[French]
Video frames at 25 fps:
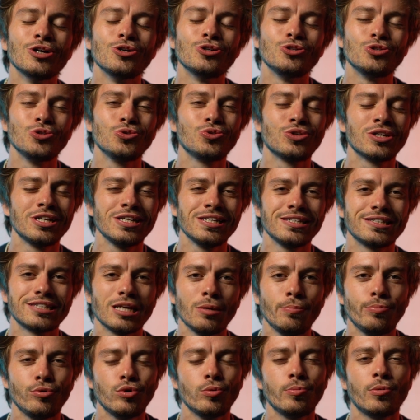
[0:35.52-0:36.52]
J'utilise
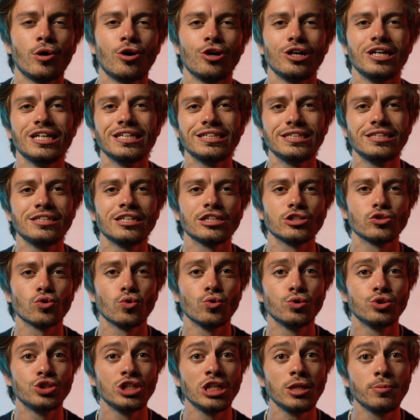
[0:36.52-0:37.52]
simplement les signes
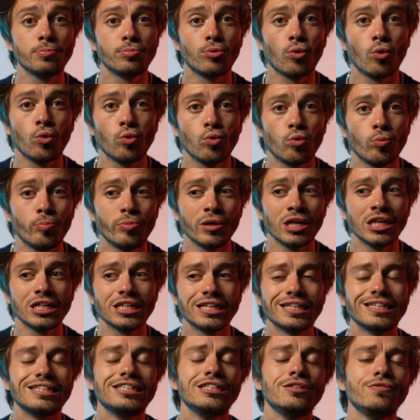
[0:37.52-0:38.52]
astrologiques pour regrouper
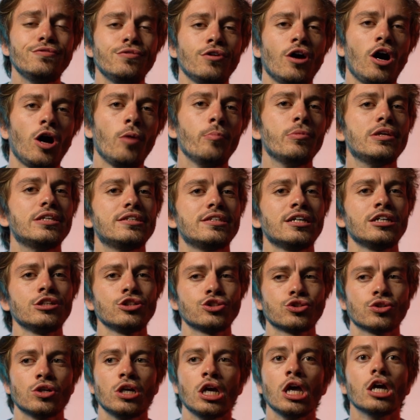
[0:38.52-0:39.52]
différents
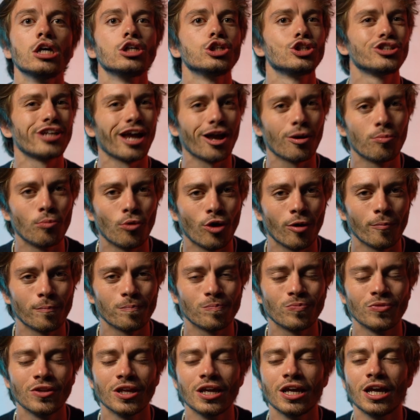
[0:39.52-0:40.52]
messages chaque mois.
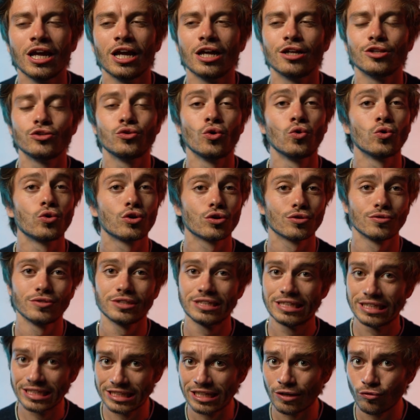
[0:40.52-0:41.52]
Donc,
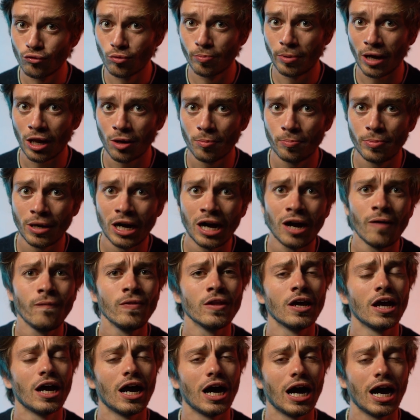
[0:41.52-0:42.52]
si ça ne vous parle pas,
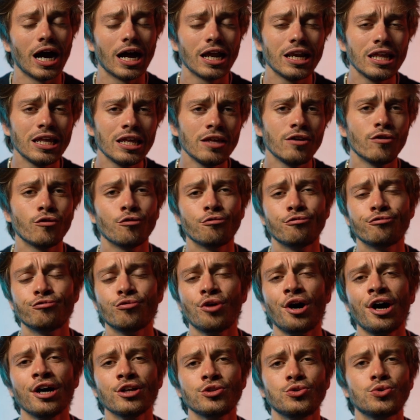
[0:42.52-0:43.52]
allez
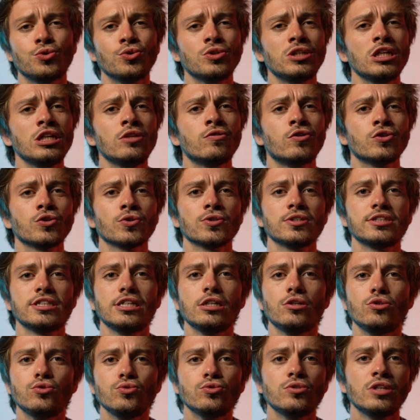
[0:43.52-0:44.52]
voir du côté de votre
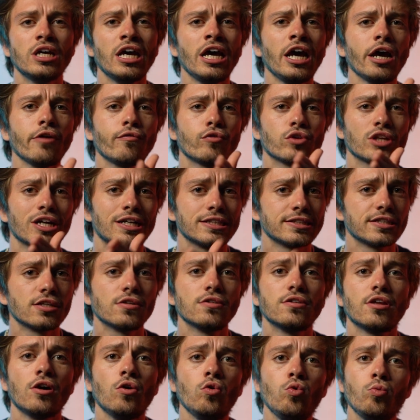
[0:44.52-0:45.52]
signe lunaire, votre
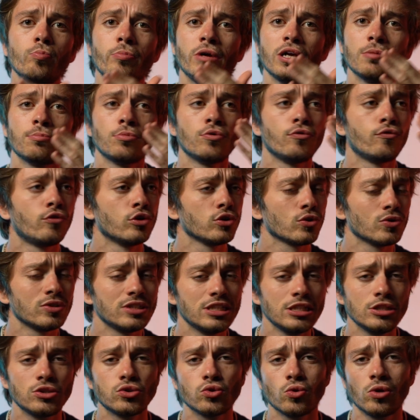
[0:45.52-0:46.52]
ascendant ou même votre
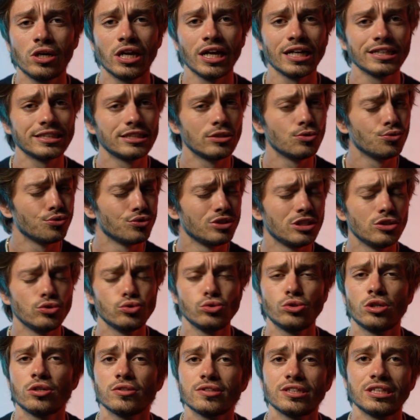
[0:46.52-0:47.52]
signe solaire, si le signe
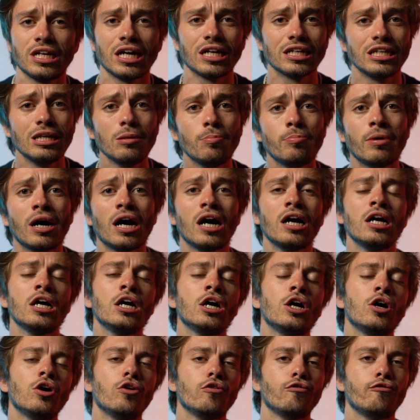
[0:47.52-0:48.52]
du cancer n'est pas
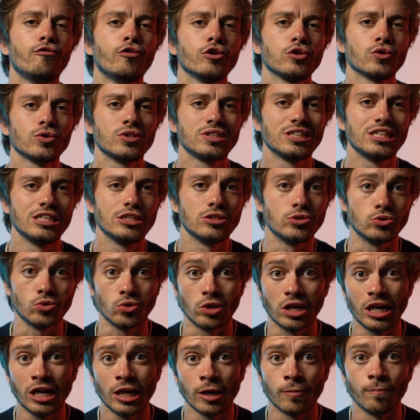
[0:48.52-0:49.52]
votre signe
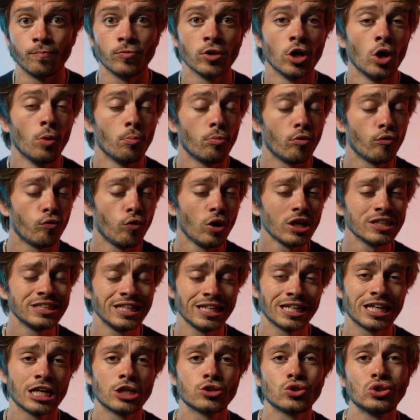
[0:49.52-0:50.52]
solaire, pour voir si
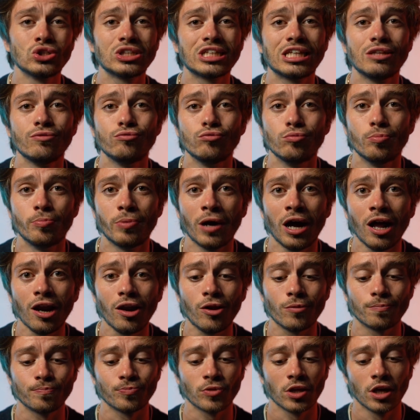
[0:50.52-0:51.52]
c'est quelque chose qui vous
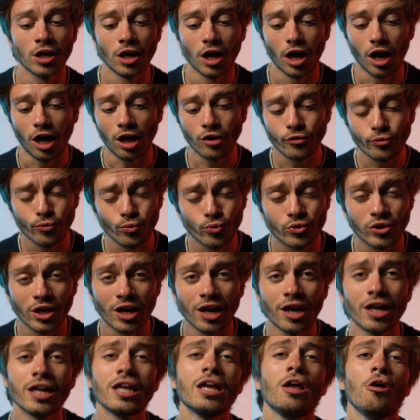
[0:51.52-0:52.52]
parle. En tout
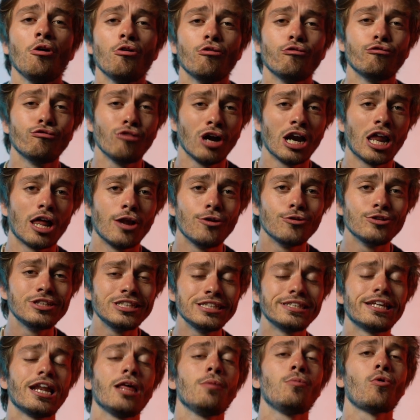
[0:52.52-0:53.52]
cas, voilà, le
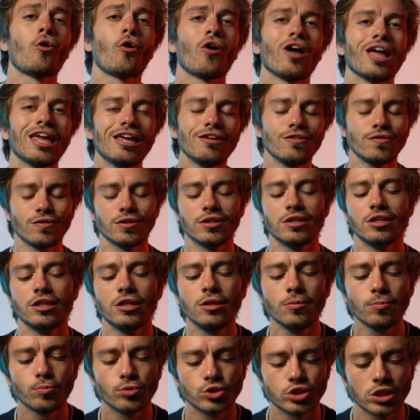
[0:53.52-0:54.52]
disclaimer est
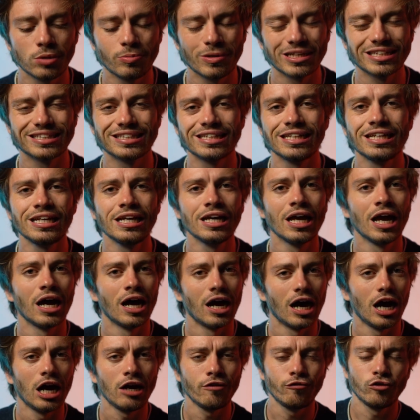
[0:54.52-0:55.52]
fini. Moi, j'ai passé
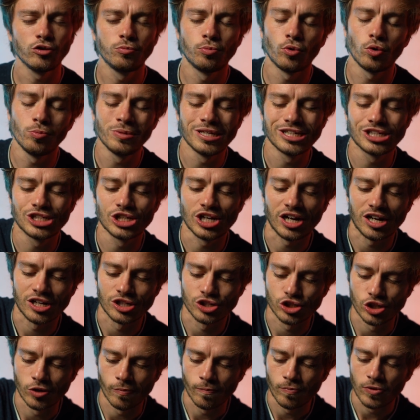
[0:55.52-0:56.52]
à votre premier
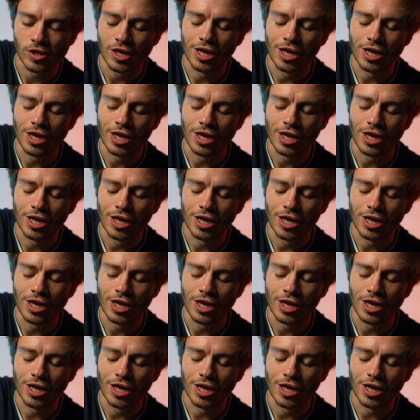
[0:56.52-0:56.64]
tirage.